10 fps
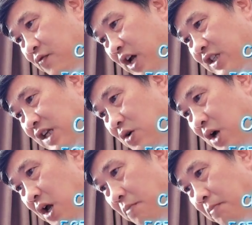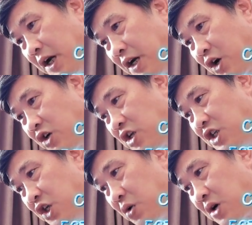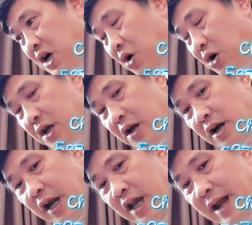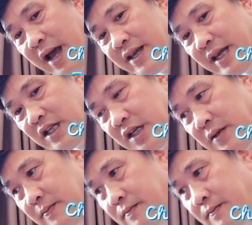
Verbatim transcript: Về sau, mình có rất nhiều cơ hội lấy lại danh dự.